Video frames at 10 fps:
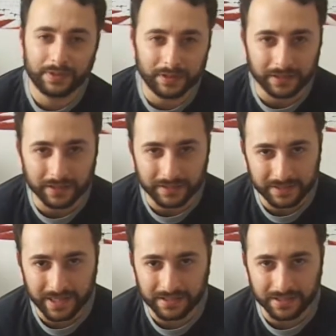e,
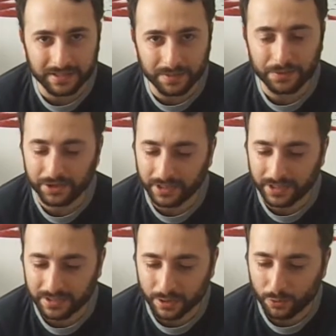dizerseniz
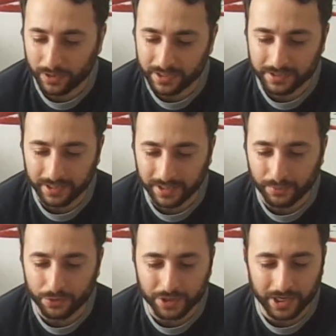yapıştırırken size kolaylık sağlar.
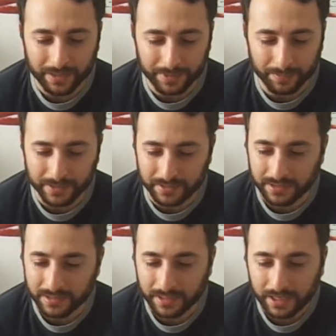Böylece
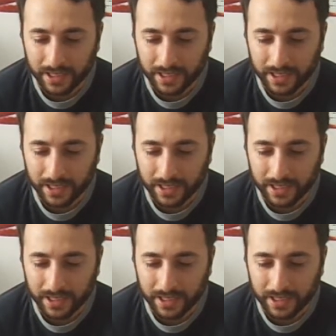kaybetmezsiniz.